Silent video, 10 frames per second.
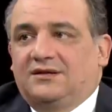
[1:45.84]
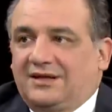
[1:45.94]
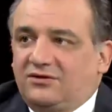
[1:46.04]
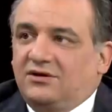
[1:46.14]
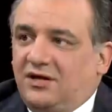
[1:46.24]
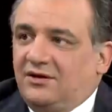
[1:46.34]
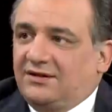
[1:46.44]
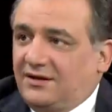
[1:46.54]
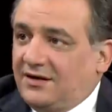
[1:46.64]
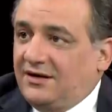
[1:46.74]
está asociado
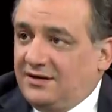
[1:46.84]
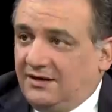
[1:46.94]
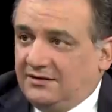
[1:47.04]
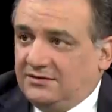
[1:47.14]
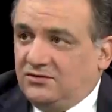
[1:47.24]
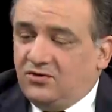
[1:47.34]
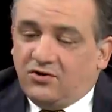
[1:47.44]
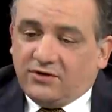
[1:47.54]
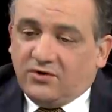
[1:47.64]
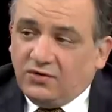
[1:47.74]
a externalidades. Si
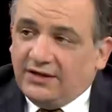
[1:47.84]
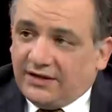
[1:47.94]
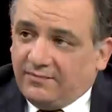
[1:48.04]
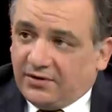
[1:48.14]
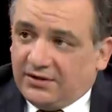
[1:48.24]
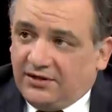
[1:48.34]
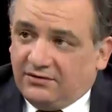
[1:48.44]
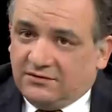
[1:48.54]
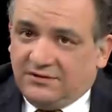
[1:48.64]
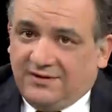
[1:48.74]
uno no regula el transporte
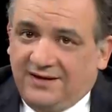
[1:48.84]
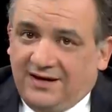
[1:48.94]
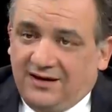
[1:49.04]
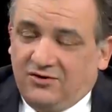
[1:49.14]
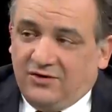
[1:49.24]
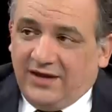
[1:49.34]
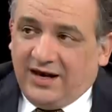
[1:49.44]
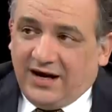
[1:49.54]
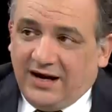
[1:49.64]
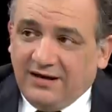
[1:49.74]
y lo deja, lo
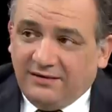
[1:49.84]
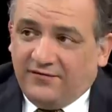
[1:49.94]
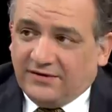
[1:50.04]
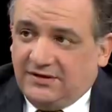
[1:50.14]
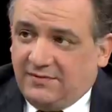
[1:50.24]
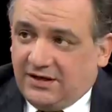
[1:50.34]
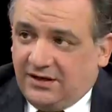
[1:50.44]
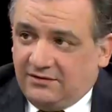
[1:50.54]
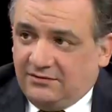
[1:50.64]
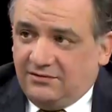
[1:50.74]
deja a las libres fuerzas del
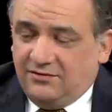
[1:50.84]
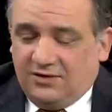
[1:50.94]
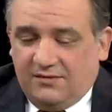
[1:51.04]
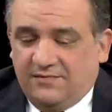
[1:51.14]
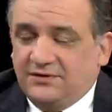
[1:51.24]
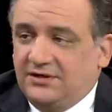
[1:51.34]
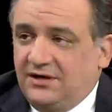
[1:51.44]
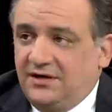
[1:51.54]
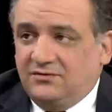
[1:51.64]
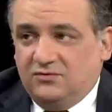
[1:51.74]
mercado, lo que vamos a
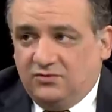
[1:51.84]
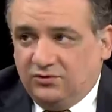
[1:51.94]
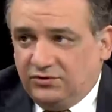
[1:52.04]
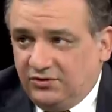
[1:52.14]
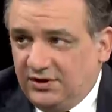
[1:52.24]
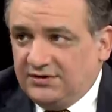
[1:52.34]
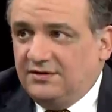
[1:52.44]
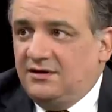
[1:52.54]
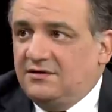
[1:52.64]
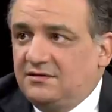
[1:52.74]
tener es un montón de
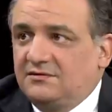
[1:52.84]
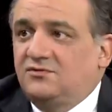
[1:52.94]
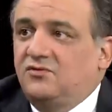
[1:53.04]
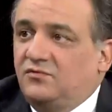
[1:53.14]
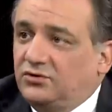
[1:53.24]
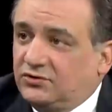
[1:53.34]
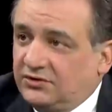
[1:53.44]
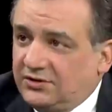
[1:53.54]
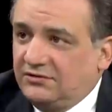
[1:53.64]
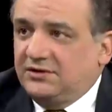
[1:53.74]
accidentes, un montón